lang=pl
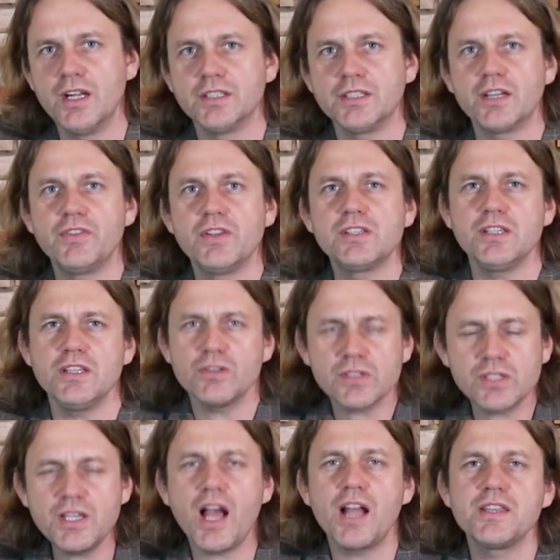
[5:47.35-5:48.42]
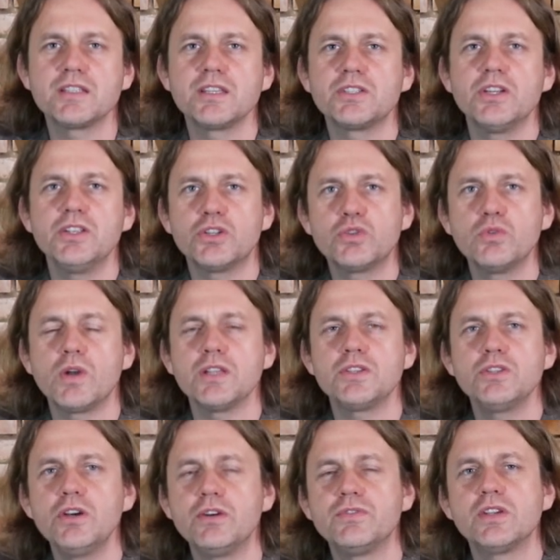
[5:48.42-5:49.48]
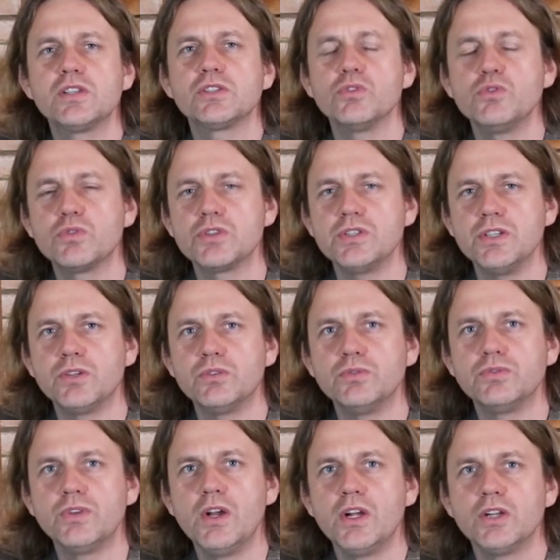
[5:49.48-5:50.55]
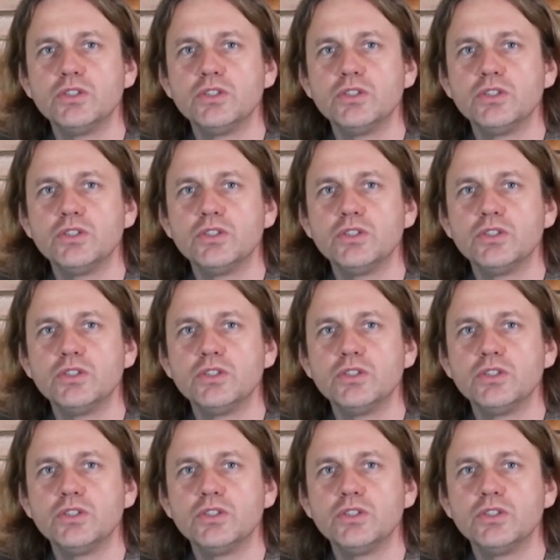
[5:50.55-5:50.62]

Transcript: Tak więc i Rosjanie zaczęli szukać nowych sojuszników.